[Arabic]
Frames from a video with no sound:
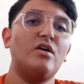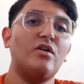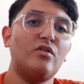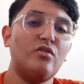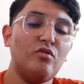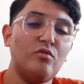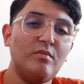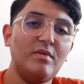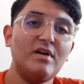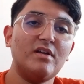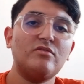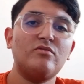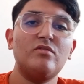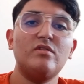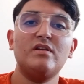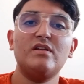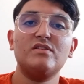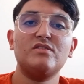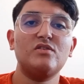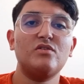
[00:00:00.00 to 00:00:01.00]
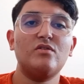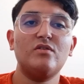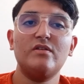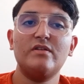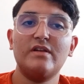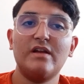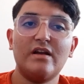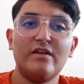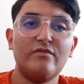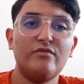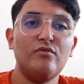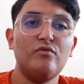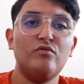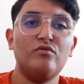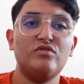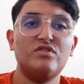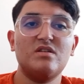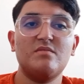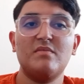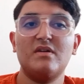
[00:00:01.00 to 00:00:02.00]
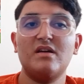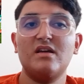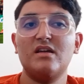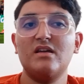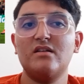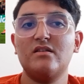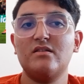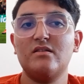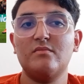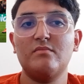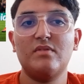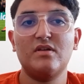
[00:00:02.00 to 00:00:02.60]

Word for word: روبرتو اللي الناس الكل نعرفوه جماهير